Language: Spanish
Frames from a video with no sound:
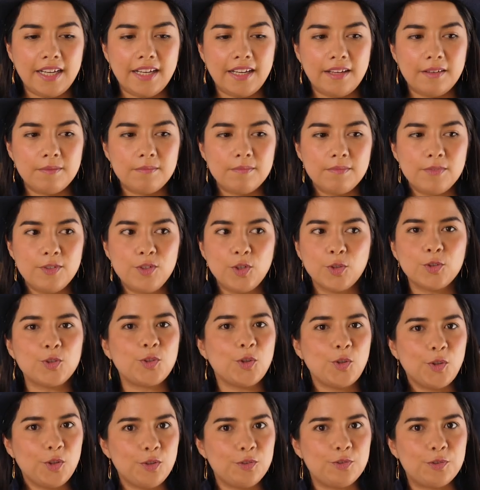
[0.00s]
em, no
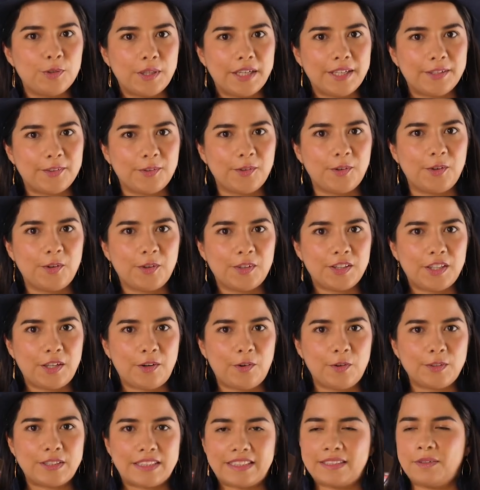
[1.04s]
todo fue color de
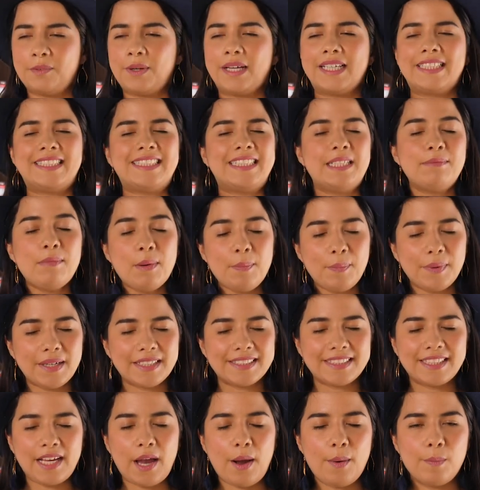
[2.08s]
rosas, aunque sí me
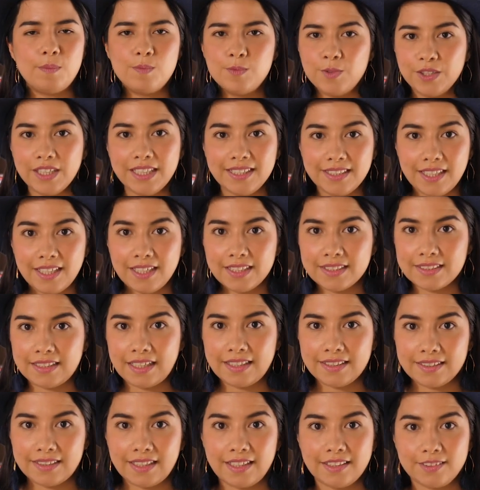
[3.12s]
parecía muy
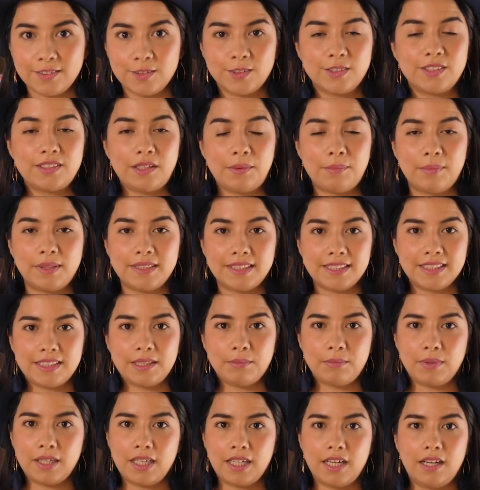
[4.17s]
interesantes los temas que se
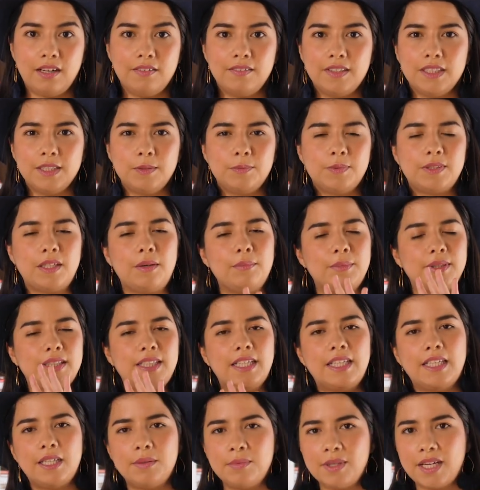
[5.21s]
manejaban, especialmente
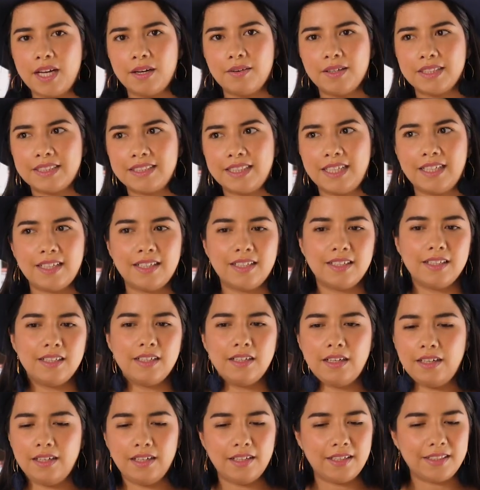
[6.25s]
en química básica.
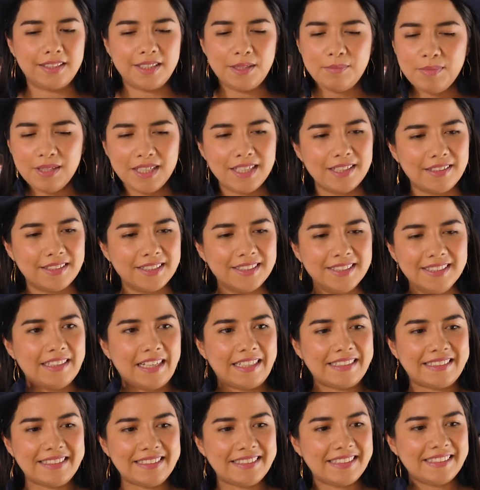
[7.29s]
La química
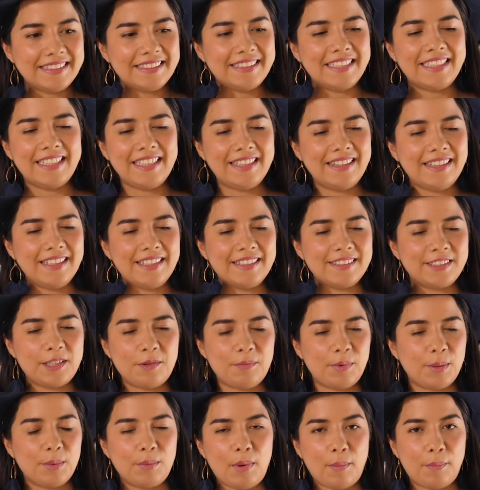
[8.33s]
así sencillita
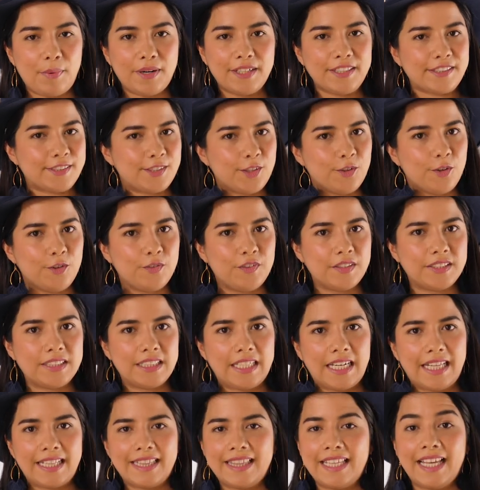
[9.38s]
siempre me ha parecido
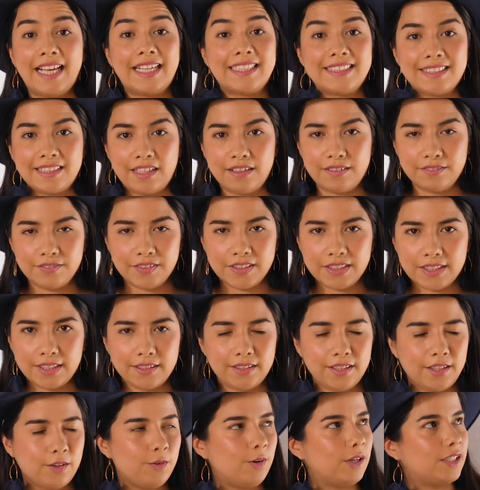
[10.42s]
fascinante hasta la fecha.
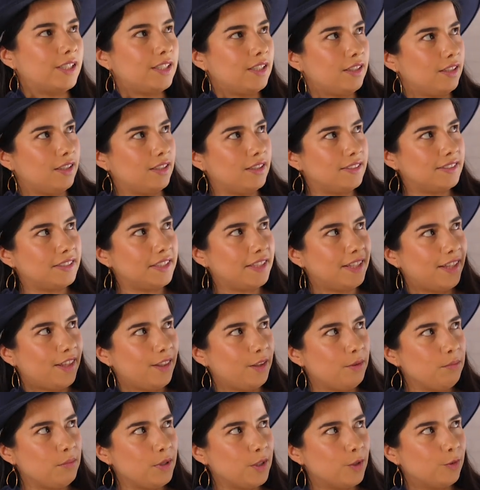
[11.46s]
Tengo aquí enseguida
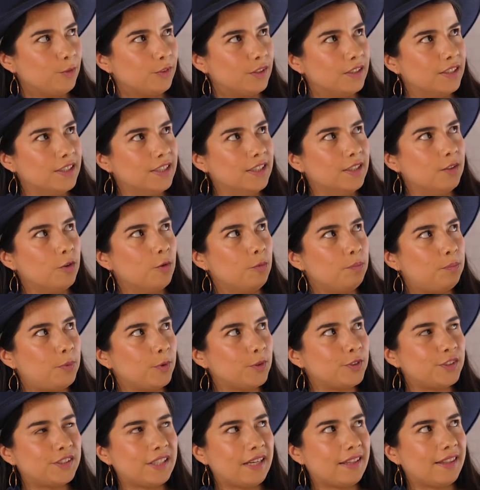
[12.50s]
de mí un, un
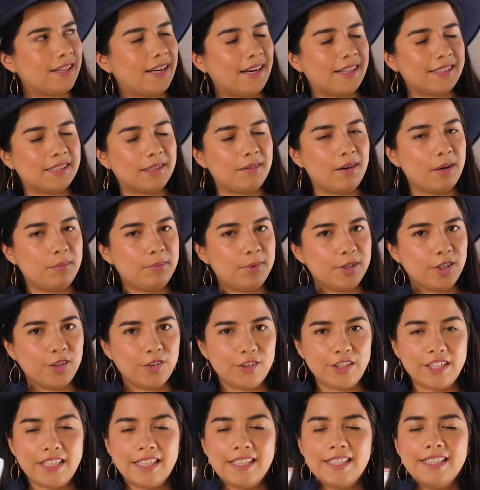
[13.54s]
póster de la tabla
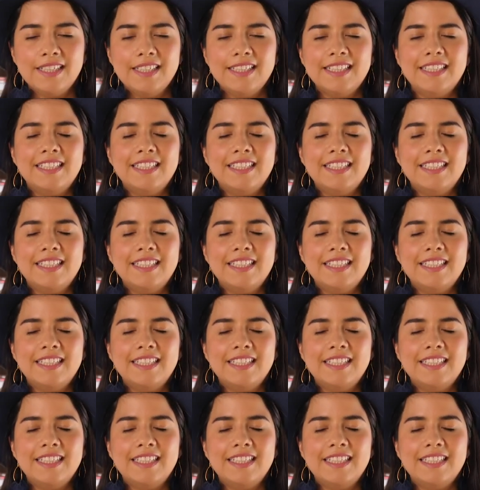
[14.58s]
periódica